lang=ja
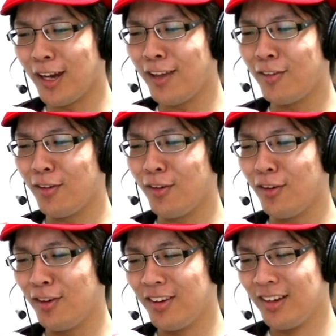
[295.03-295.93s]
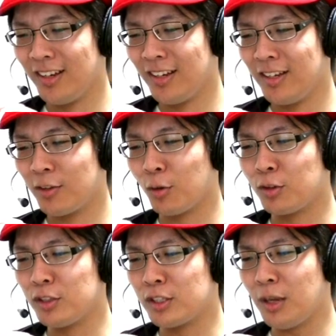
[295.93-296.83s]
とりあえず、特
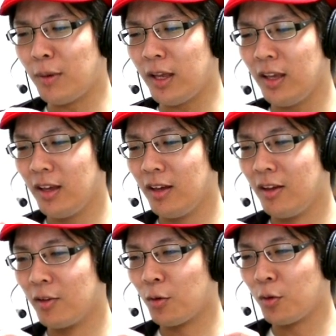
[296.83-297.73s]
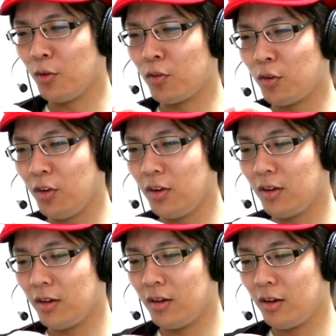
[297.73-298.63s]
訓すればいい特訓する
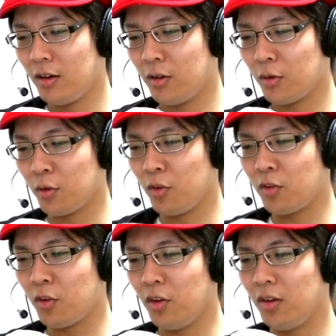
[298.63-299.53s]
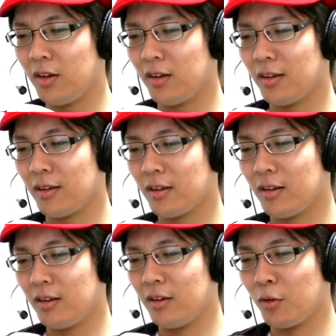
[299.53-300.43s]
特訓する
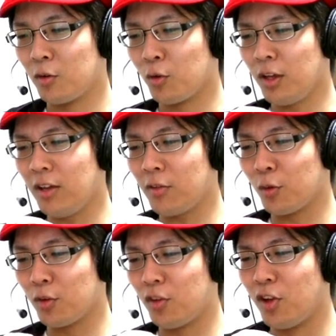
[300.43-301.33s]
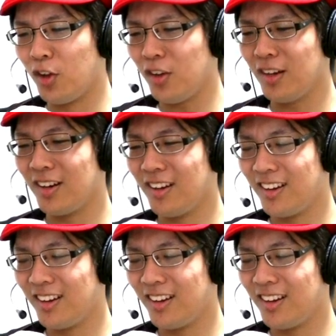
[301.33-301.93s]
とりあえず特訓する